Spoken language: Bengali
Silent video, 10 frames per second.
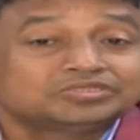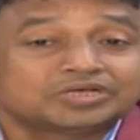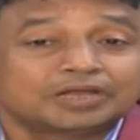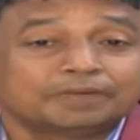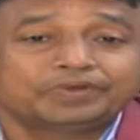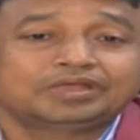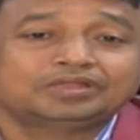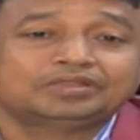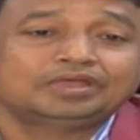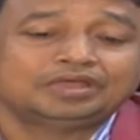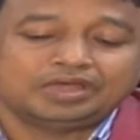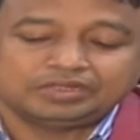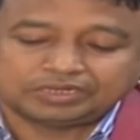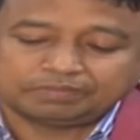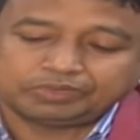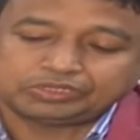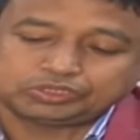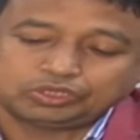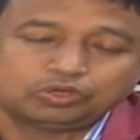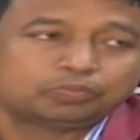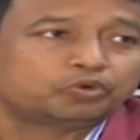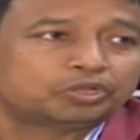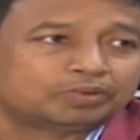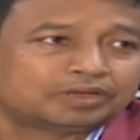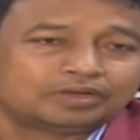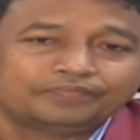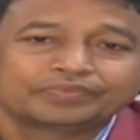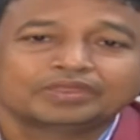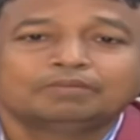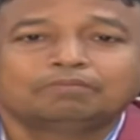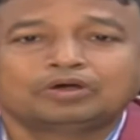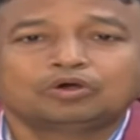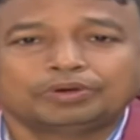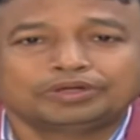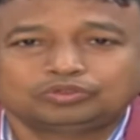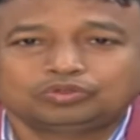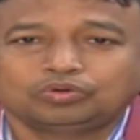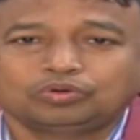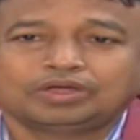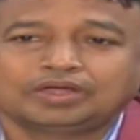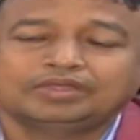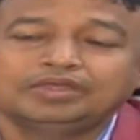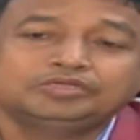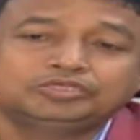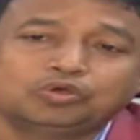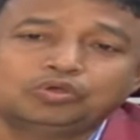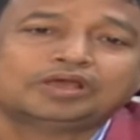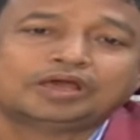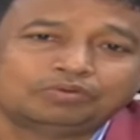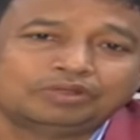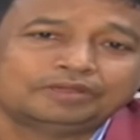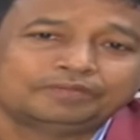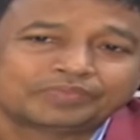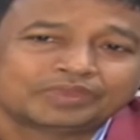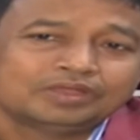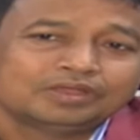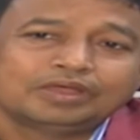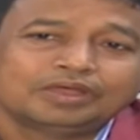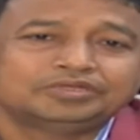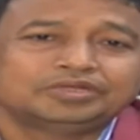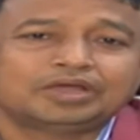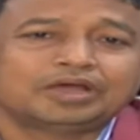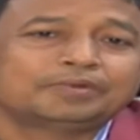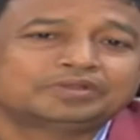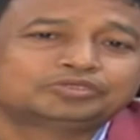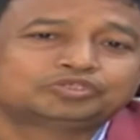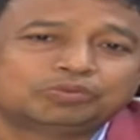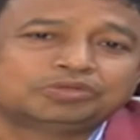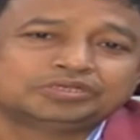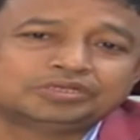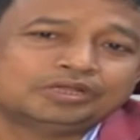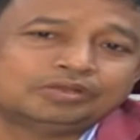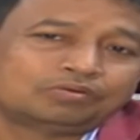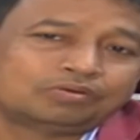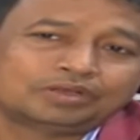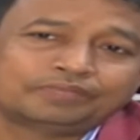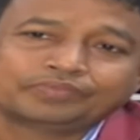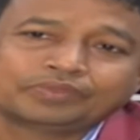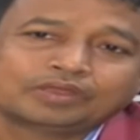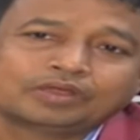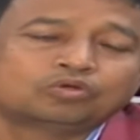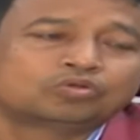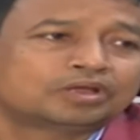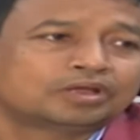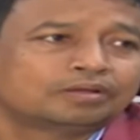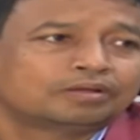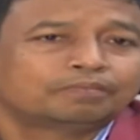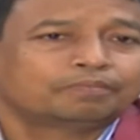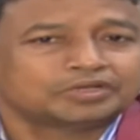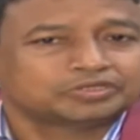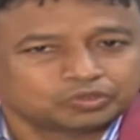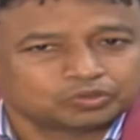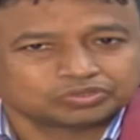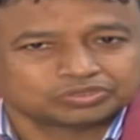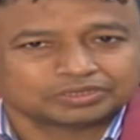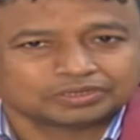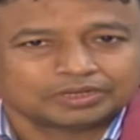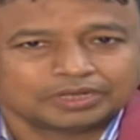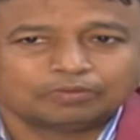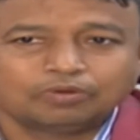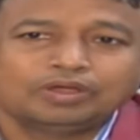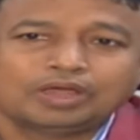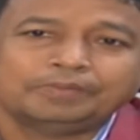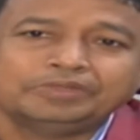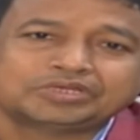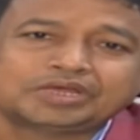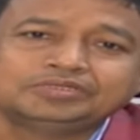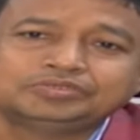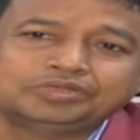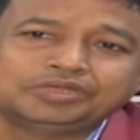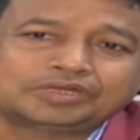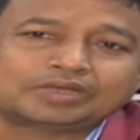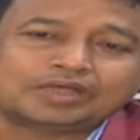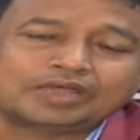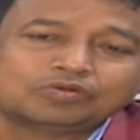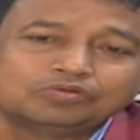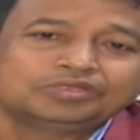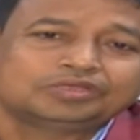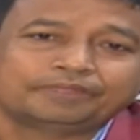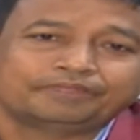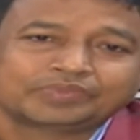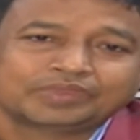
যার প্রেক্ষিতে এই যে বিচ্ছিন্ন পরিবার বা অবাধ্য হওয়া এই সকল কারণেই এই যে আমাদের সমাজে এ ধরনের ঘটনা প্রায়শই ঘটছে এবং আমি চাই যদি এটা এখন থেকে